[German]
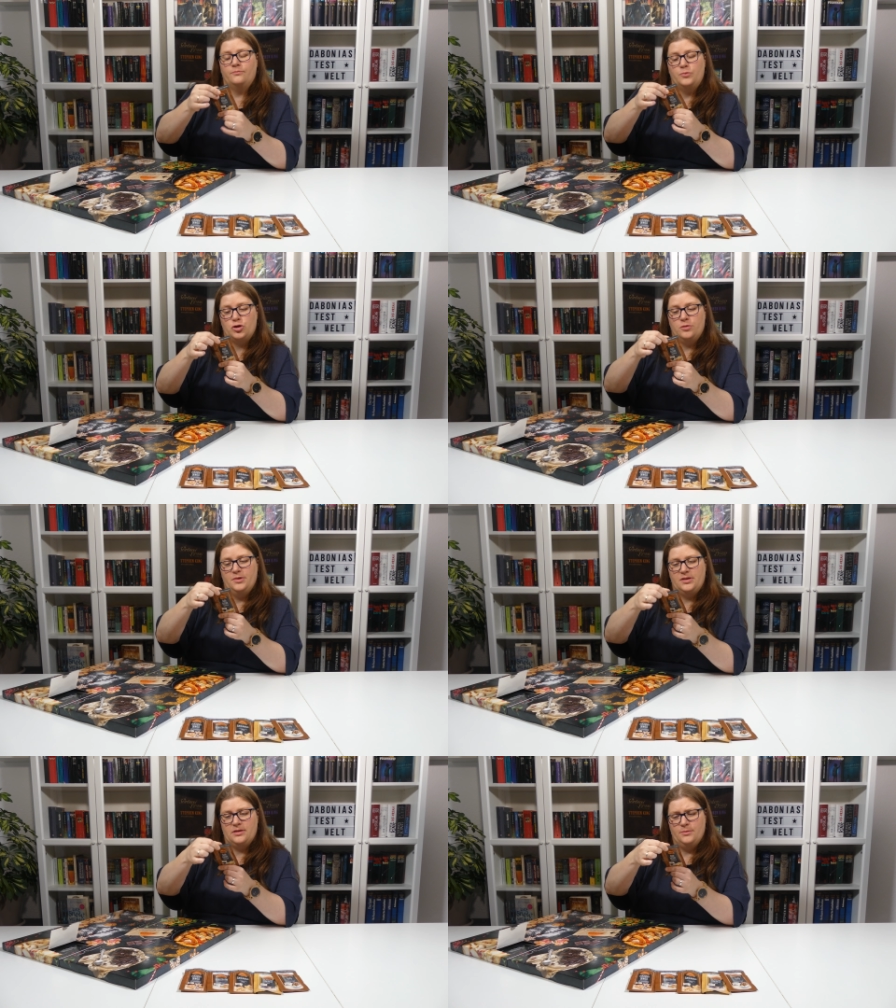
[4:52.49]
bestimmt
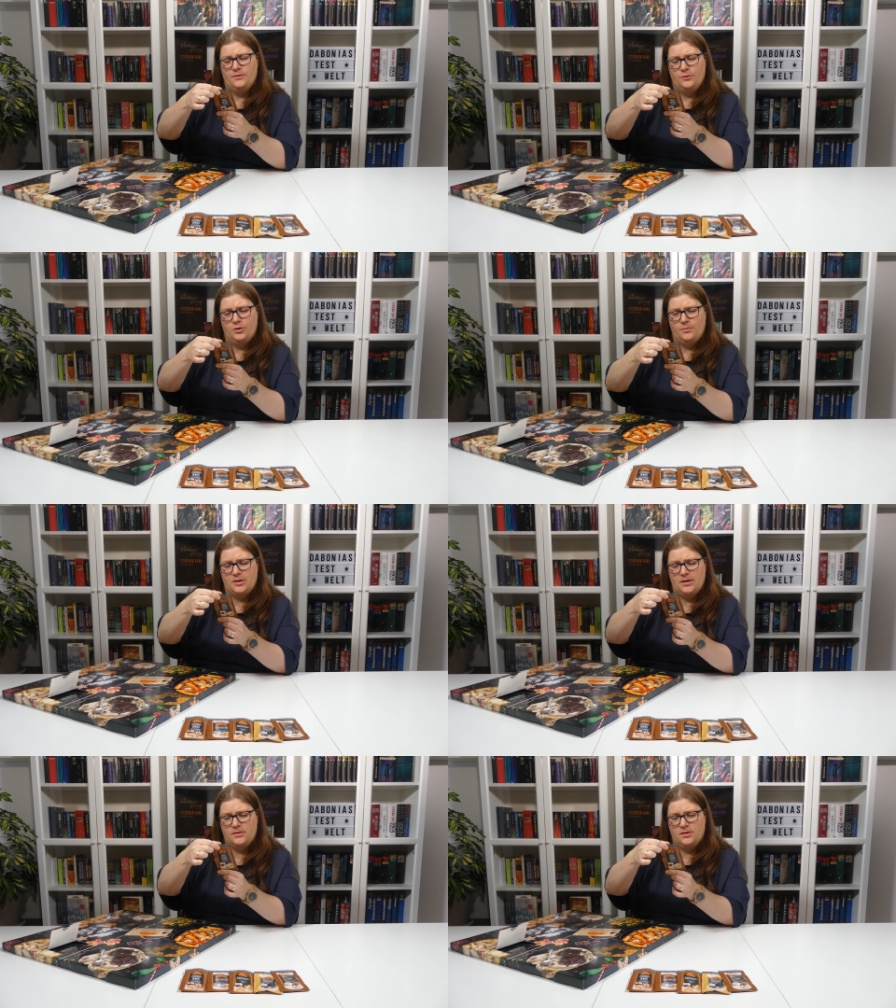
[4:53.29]
mit Zimt, würde ich mal
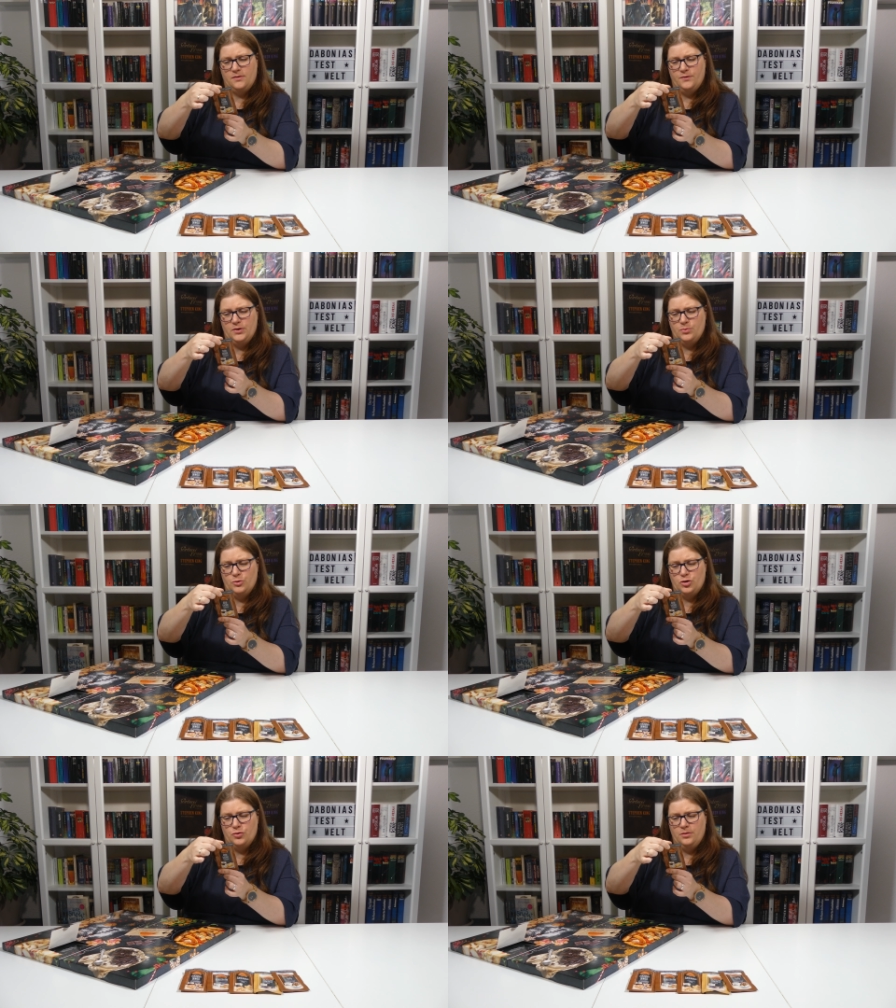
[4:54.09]
sagen. Das ist eine
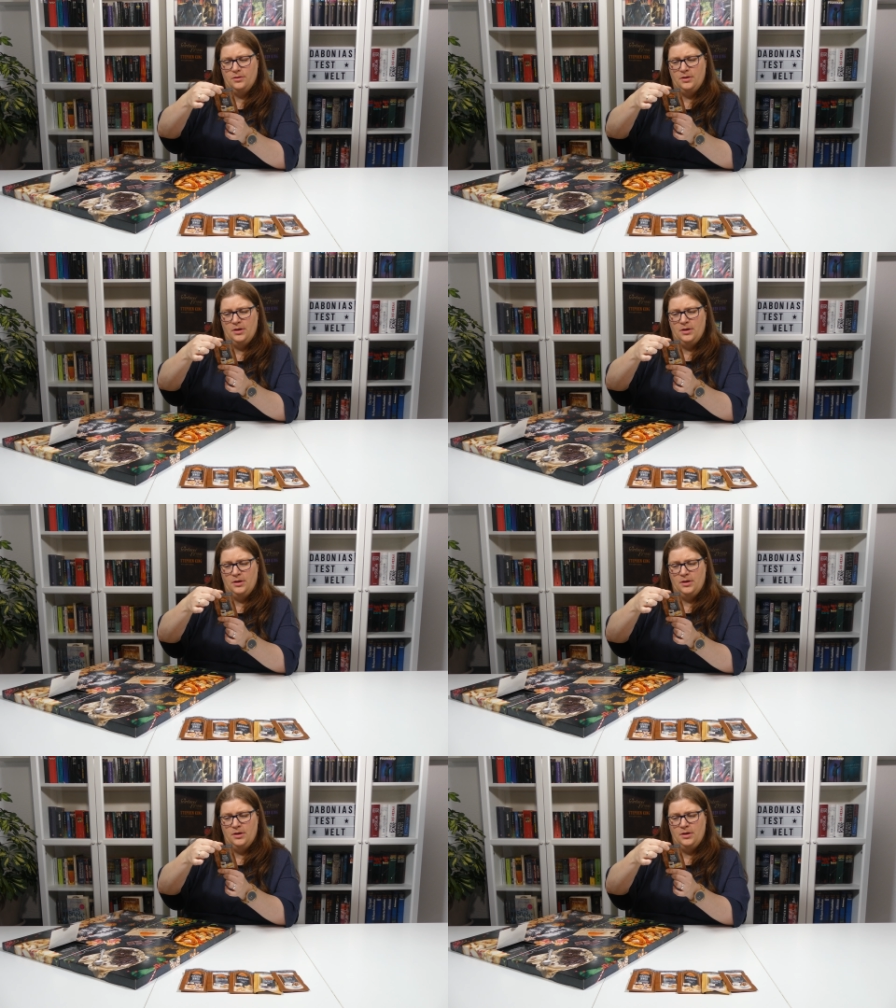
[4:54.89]
Gewürzmischung.